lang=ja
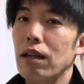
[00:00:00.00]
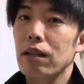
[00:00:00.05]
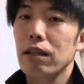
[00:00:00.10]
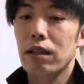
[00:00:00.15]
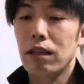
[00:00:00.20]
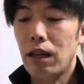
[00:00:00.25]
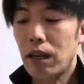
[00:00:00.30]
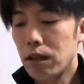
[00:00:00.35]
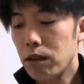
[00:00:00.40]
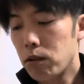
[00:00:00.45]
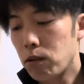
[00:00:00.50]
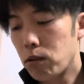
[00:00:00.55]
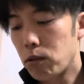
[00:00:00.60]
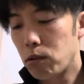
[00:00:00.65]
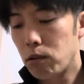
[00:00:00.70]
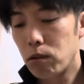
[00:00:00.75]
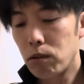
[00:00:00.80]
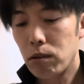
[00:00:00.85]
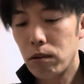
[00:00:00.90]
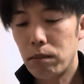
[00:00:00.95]
原
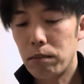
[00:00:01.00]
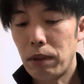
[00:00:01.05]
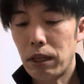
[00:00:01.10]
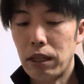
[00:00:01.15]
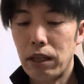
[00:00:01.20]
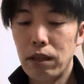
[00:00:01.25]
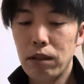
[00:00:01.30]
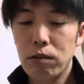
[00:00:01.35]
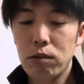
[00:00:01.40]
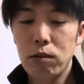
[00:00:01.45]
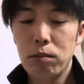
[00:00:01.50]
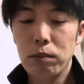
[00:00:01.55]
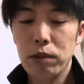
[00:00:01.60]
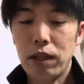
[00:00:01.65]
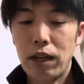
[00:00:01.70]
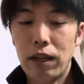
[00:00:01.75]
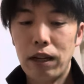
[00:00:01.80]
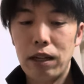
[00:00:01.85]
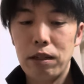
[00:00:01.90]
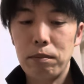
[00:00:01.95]
稿、まあ原稿も
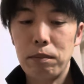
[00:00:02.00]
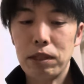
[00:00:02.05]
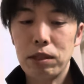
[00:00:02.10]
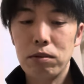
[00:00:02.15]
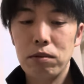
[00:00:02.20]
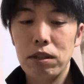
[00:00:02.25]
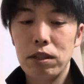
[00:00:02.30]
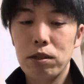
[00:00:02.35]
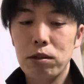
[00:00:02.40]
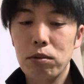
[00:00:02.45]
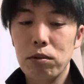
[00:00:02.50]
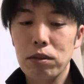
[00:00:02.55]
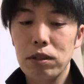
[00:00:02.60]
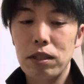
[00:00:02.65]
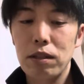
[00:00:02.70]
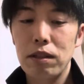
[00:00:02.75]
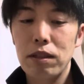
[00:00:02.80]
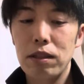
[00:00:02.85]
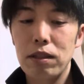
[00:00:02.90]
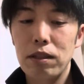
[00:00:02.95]
高い。まあそれは調
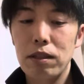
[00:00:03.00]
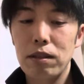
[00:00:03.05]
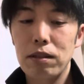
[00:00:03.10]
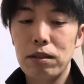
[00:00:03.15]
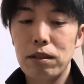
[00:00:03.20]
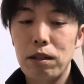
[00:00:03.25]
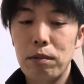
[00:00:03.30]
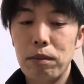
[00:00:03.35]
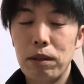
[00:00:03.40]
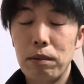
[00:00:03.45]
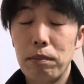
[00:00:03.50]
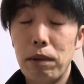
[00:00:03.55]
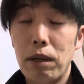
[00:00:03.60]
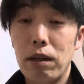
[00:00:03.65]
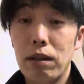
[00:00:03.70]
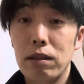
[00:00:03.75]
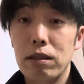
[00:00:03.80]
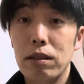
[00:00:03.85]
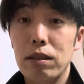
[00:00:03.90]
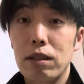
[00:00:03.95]
整すればま
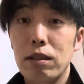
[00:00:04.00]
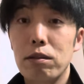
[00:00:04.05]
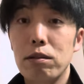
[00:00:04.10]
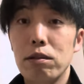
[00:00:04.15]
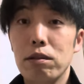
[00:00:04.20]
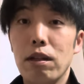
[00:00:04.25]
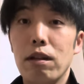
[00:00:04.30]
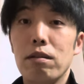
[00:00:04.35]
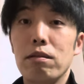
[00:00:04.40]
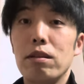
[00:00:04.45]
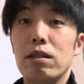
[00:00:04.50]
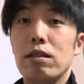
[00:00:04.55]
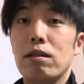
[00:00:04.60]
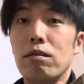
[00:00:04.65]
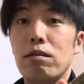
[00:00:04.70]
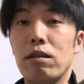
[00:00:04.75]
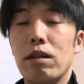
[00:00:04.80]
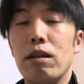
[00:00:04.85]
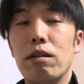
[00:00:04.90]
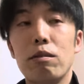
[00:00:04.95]
あ低くなるんですけ
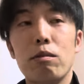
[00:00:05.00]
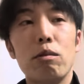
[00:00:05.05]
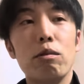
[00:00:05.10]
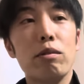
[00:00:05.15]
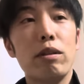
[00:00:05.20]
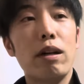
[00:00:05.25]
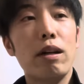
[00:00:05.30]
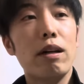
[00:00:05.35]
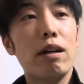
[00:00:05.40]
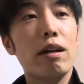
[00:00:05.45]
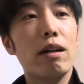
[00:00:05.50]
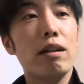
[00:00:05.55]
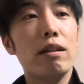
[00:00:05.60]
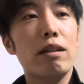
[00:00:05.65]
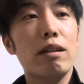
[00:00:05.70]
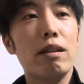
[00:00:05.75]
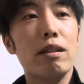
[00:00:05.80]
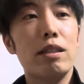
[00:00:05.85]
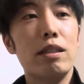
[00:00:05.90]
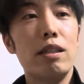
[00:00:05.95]
ど、原稿高かっ
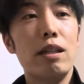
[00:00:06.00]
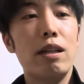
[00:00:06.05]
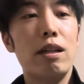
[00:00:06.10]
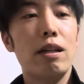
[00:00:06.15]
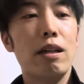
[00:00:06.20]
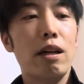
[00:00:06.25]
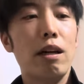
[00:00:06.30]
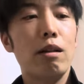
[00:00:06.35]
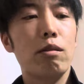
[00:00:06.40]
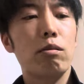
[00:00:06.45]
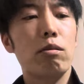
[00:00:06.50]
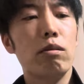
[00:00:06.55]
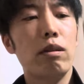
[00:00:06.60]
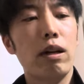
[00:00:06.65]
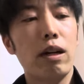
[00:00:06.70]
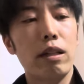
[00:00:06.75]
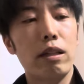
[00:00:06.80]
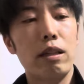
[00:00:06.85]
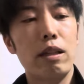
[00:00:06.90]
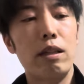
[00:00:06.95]
たし、あとなん
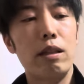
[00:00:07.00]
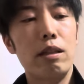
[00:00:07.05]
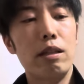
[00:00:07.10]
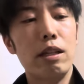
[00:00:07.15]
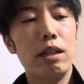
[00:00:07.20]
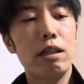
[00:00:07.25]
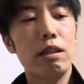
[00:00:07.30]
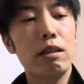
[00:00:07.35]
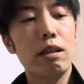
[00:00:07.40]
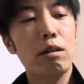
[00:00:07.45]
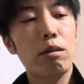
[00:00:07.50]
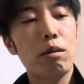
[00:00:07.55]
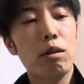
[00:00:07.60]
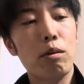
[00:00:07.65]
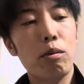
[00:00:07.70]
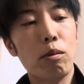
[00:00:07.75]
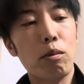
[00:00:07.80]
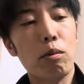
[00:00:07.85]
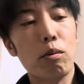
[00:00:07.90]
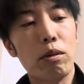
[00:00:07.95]
か握った時
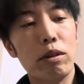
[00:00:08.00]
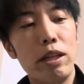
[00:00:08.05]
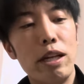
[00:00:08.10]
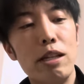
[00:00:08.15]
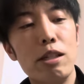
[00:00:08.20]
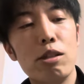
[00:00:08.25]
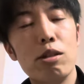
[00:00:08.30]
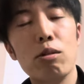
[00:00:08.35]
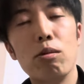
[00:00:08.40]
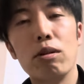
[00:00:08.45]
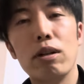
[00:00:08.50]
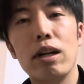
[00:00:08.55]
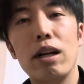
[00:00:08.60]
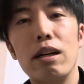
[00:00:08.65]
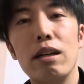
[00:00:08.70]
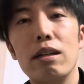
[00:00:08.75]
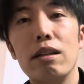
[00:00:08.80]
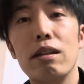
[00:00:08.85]
のこのテンション感。